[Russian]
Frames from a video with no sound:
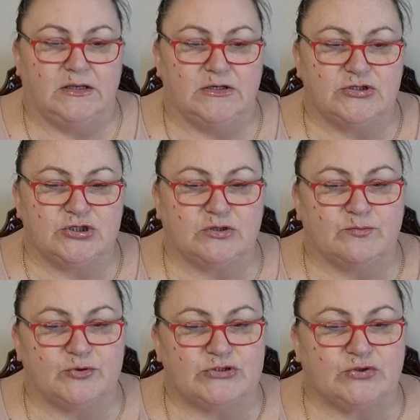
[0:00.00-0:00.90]
или же ты
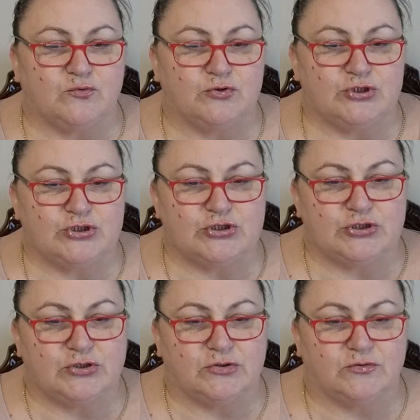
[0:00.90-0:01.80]
просто
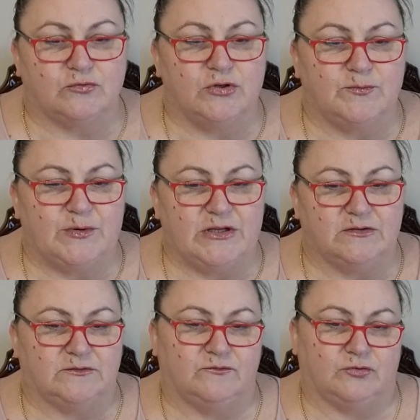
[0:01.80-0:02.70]
хочешь, но не
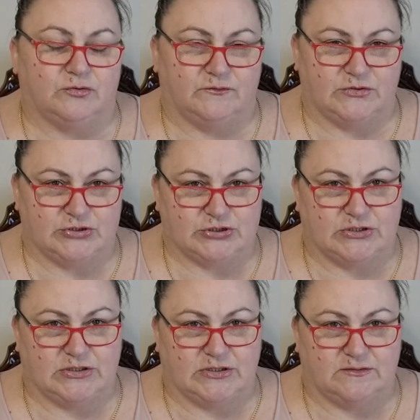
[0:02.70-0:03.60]
принял твердого
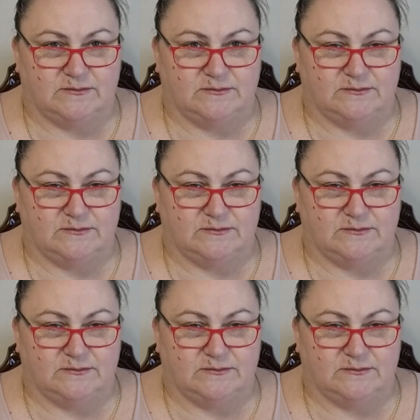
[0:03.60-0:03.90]
решения.